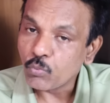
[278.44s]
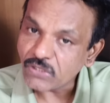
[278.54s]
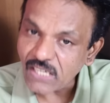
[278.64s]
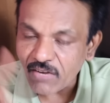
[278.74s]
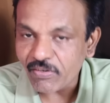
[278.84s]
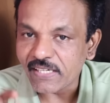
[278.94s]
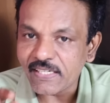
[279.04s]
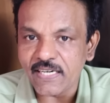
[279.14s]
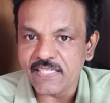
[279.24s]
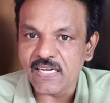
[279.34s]
முதல்ல அவங்க
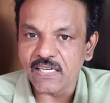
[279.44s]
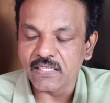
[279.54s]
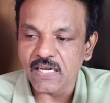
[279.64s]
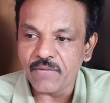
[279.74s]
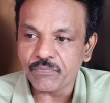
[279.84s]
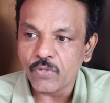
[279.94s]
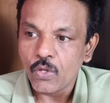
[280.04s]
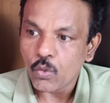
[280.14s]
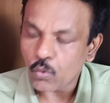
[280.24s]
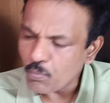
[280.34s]
என்ன நினச்சாங்கன்னா
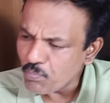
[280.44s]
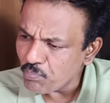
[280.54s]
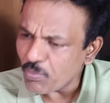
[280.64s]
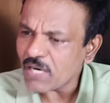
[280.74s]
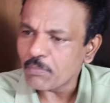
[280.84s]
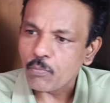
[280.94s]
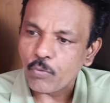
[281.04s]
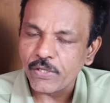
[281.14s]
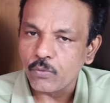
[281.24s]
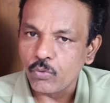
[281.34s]
ரொம்ப நம்ம
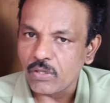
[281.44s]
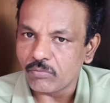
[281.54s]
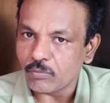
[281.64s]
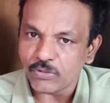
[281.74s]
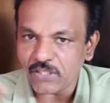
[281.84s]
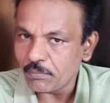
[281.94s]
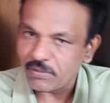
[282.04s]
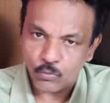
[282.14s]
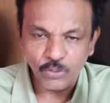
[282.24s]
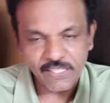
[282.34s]
போய் உள்ள முதல்ல
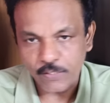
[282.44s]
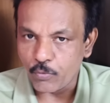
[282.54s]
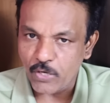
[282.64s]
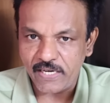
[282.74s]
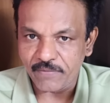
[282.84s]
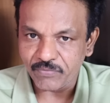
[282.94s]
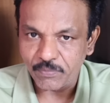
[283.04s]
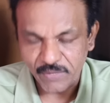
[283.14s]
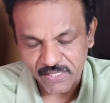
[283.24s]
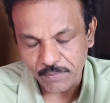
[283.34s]
போய் கூட்டணிக்கு போனாங்க
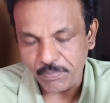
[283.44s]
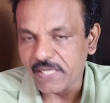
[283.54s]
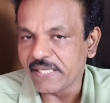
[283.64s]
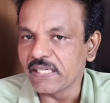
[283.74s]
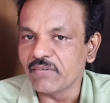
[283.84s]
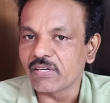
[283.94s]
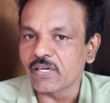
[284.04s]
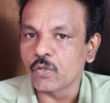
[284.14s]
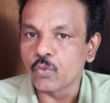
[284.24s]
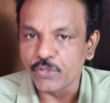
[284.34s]
பி கே பாண்டியன்
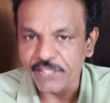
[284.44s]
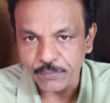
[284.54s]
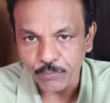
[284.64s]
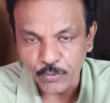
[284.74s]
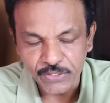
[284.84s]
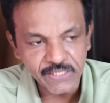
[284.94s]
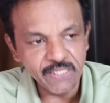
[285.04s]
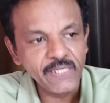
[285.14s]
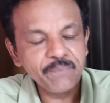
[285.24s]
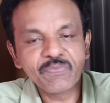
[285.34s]
அவர்களை கூட்டிகிட்டு போய்
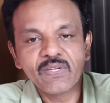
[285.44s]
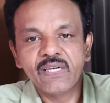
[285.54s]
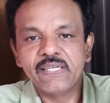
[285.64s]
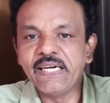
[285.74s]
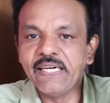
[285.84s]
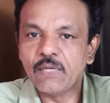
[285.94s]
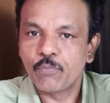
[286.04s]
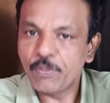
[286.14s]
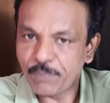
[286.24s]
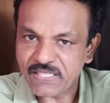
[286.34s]
டெல்லியில்
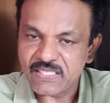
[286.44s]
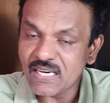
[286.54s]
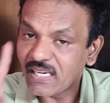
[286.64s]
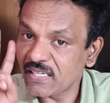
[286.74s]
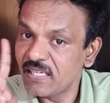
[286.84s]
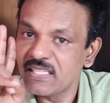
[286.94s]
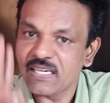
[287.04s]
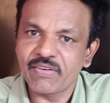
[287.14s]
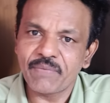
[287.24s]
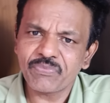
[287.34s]
போய் பேசினாங்க ரெண்டு
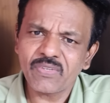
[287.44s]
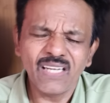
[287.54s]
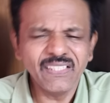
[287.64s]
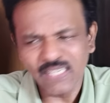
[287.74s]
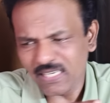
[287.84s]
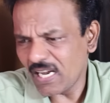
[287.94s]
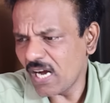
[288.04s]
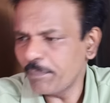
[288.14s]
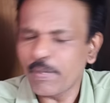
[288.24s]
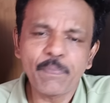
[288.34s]
தடவை அது எல்லா
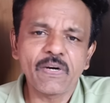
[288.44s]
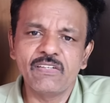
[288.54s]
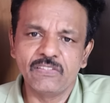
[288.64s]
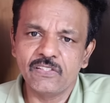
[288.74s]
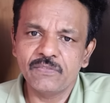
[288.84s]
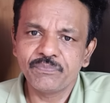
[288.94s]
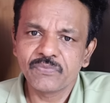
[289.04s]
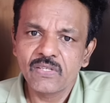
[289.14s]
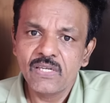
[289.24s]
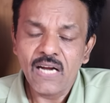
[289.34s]
பேப்பர்லேயும் வந்தது
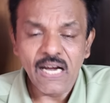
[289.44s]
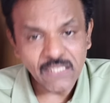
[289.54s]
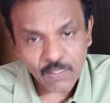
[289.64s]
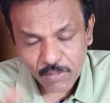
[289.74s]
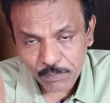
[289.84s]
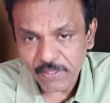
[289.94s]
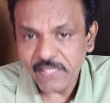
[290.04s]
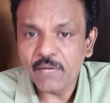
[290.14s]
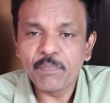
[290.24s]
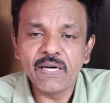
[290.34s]
அதுக்கப்புறம் பி
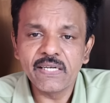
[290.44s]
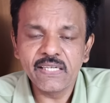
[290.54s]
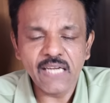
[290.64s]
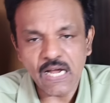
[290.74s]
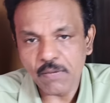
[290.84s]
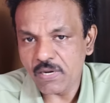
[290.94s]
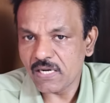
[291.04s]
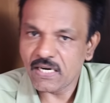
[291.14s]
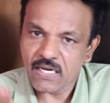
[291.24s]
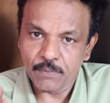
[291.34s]
கே பாண்டியன்
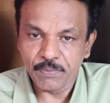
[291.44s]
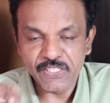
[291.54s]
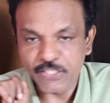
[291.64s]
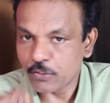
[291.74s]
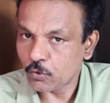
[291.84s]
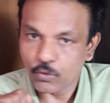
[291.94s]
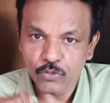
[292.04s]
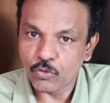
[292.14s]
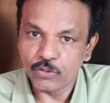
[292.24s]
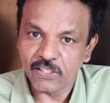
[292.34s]
ஆமாங்க நாங்கள் பேசிகிட்டு
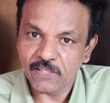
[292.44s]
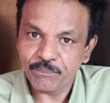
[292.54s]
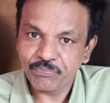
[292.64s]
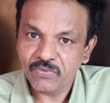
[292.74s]
இருக்கோம்னு சொல்லிட்டார்